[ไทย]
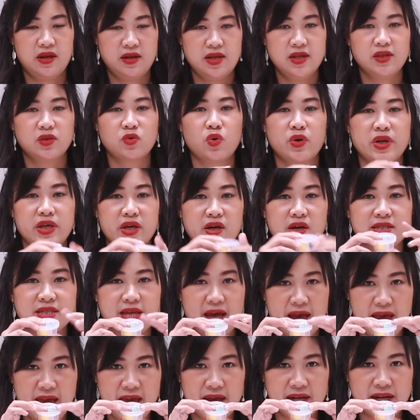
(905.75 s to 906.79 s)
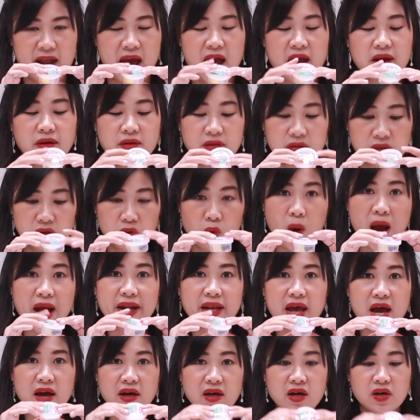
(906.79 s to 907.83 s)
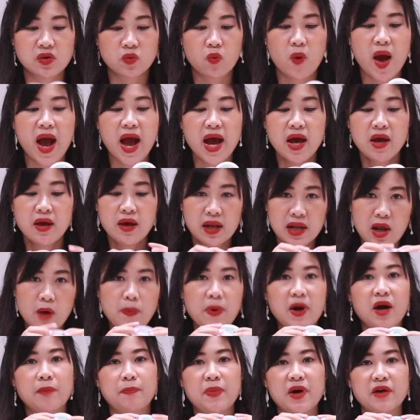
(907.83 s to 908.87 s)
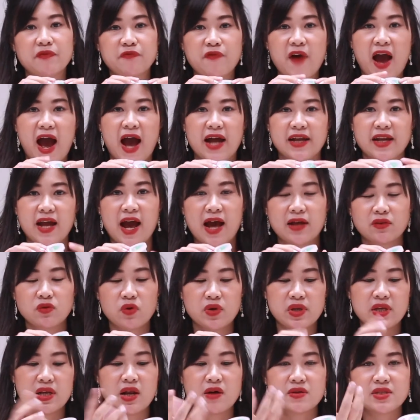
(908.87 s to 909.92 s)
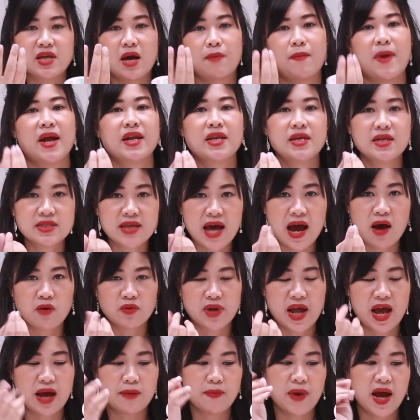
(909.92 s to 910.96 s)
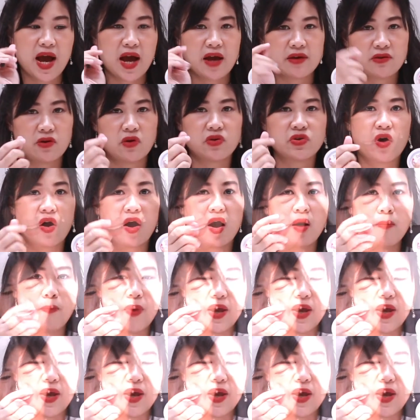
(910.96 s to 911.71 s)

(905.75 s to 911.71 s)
นี่ตัวนี้ก็จะแห้งได้หรือว่าถ้าเกิดว่าเราเผลอปนดฝานะคะ ตัวนี้เราสามารถที่จะเอาน้ำมาค่ะหยอะๆเข้า